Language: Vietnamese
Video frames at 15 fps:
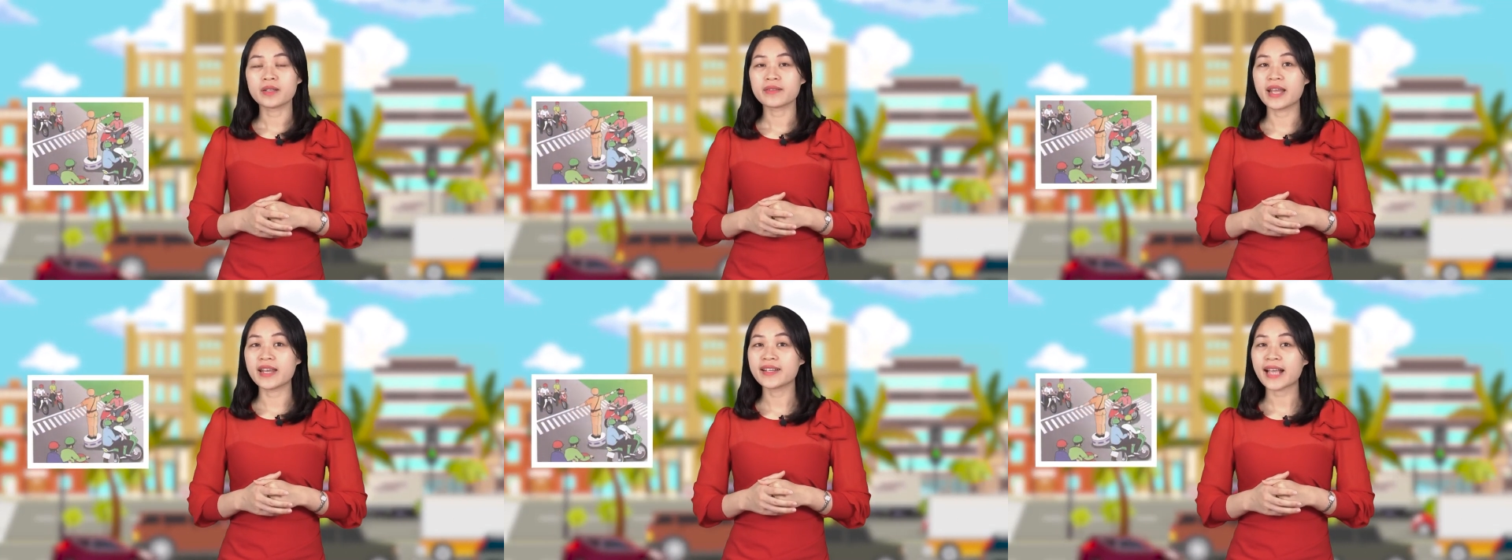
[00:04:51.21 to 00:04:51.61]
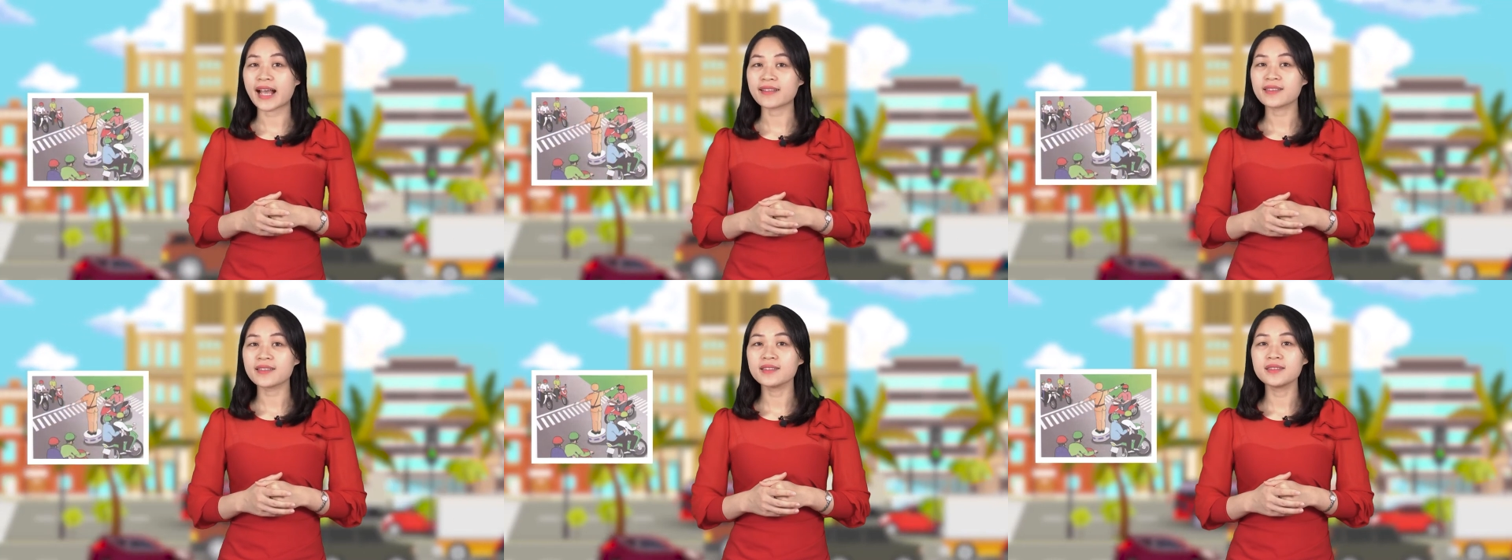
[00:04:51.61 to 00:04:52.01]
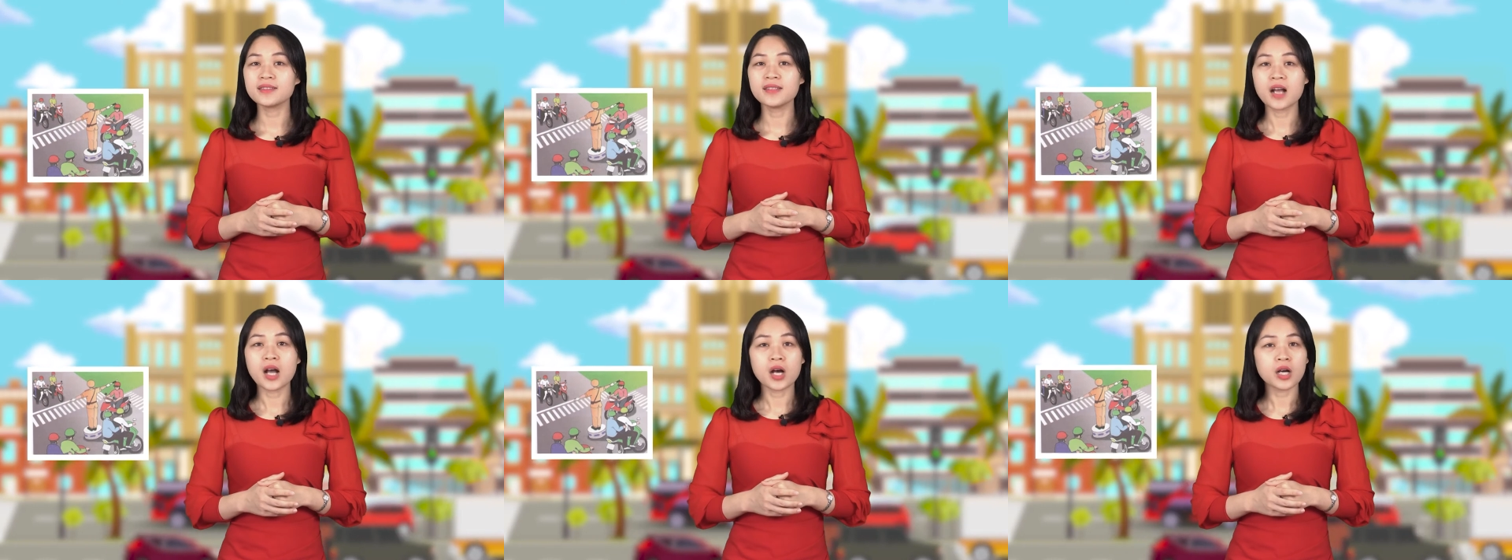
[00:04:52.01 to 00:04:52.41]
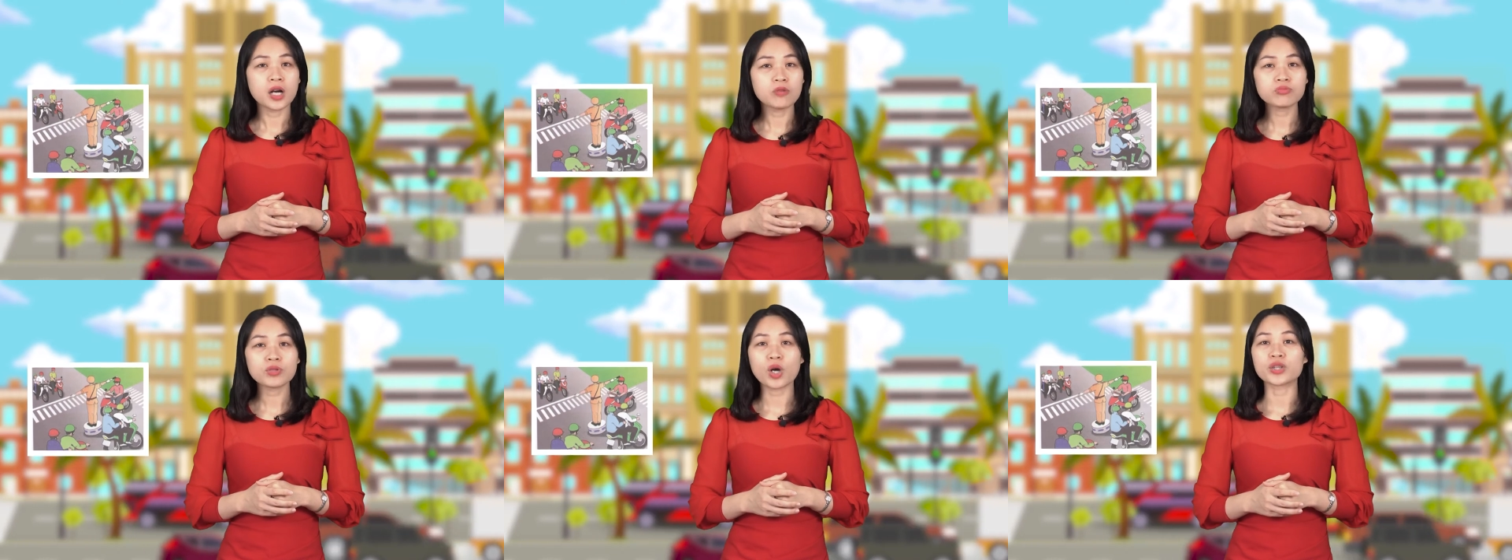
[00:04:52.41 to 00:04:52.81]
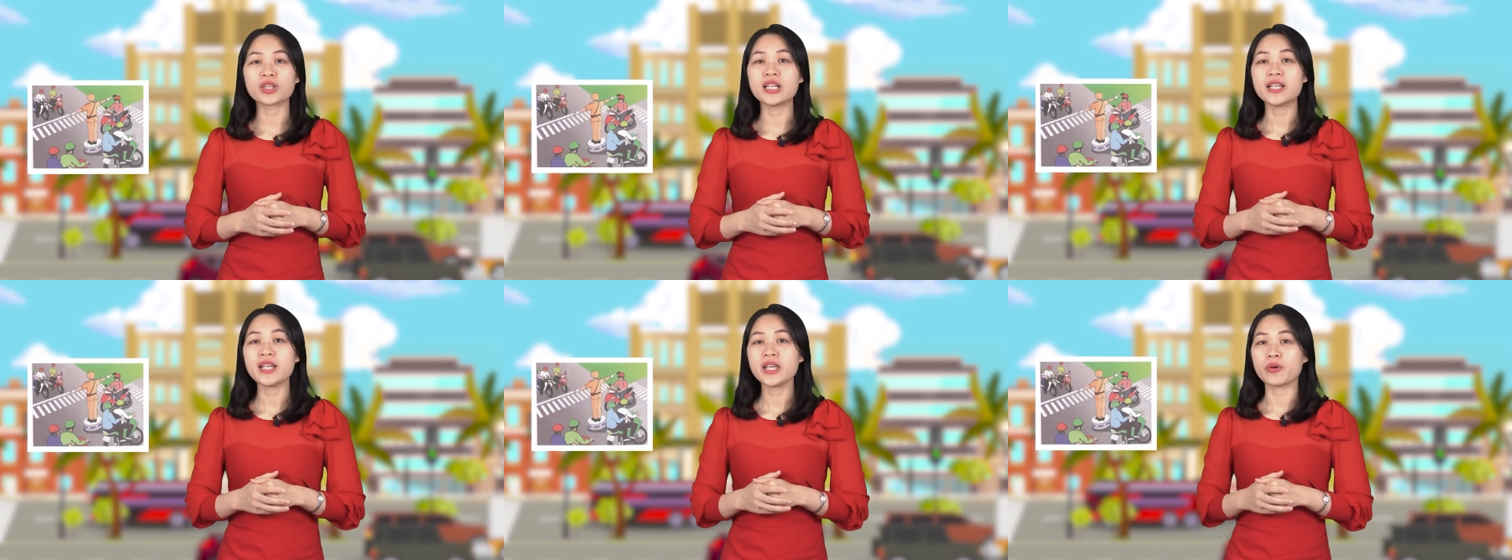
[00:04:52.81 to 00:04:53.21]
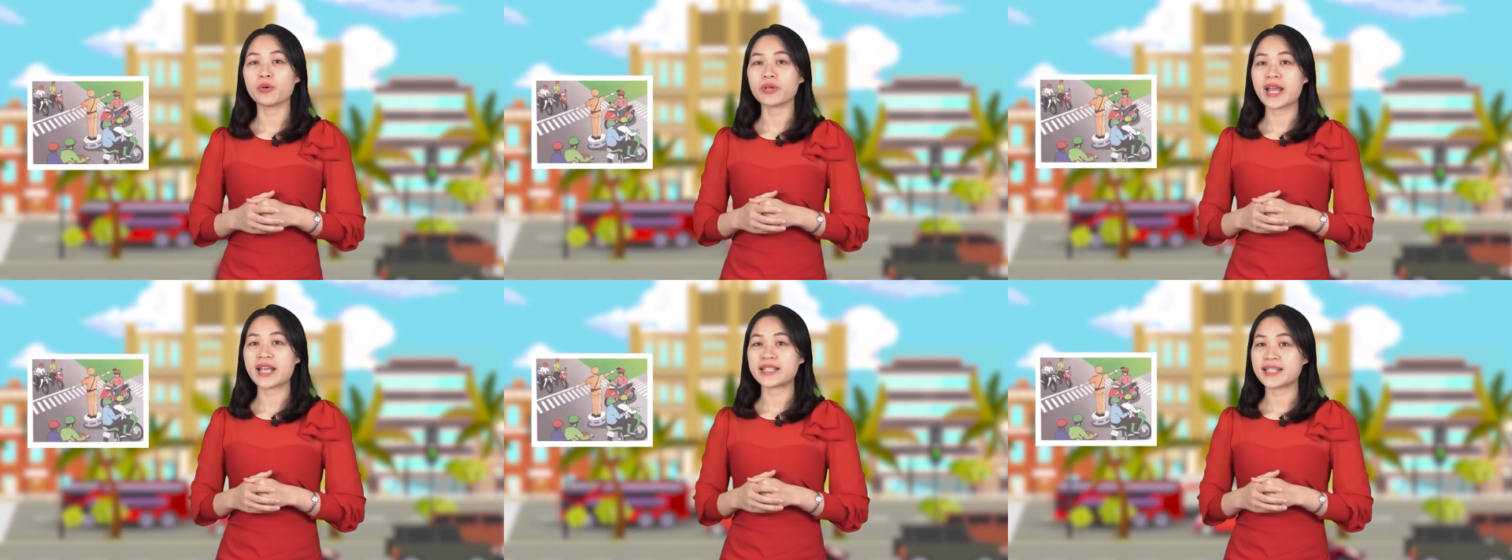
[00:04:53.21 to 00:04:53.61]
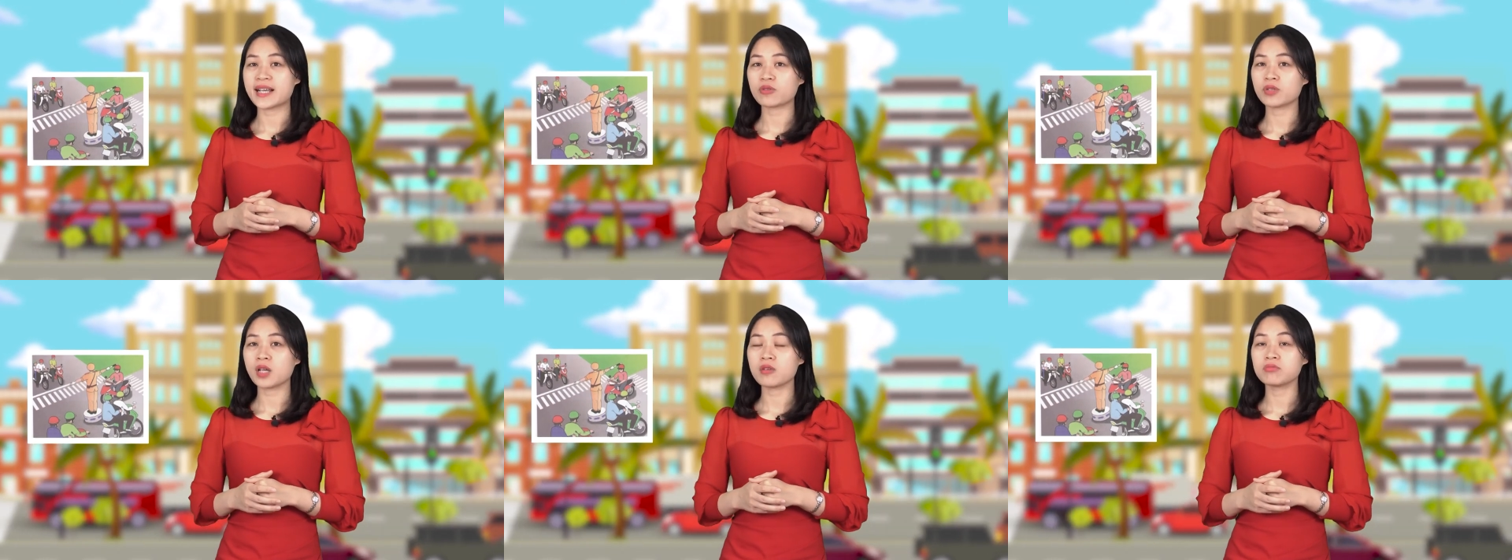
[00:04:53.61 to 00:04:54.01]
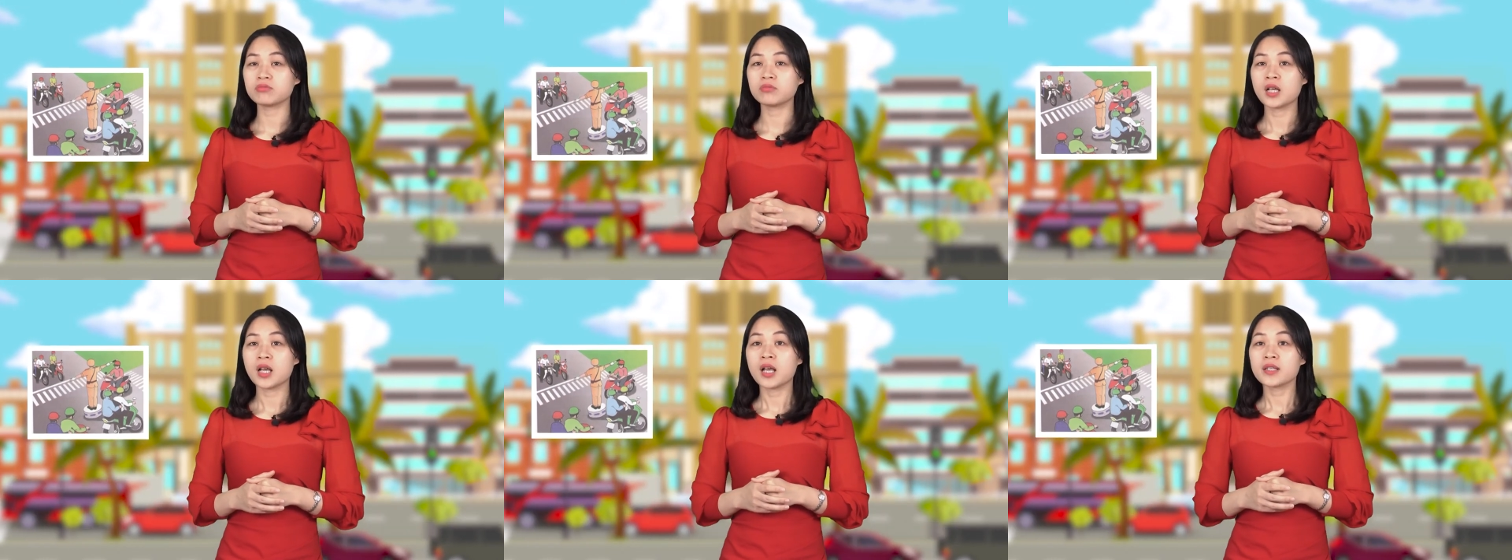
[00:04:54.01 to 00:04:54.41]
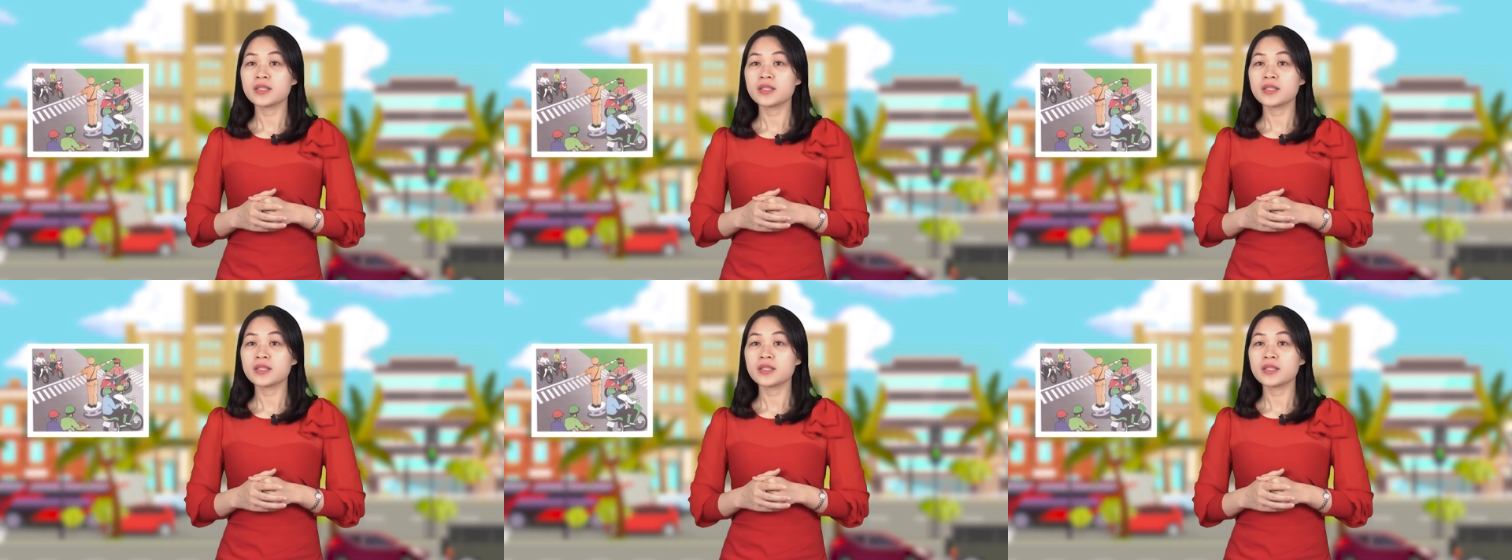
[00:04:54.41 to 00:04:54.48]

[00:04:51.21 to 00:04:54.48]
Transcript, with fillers: Đến ngã tư, không có tín hiệu đèn giao thông,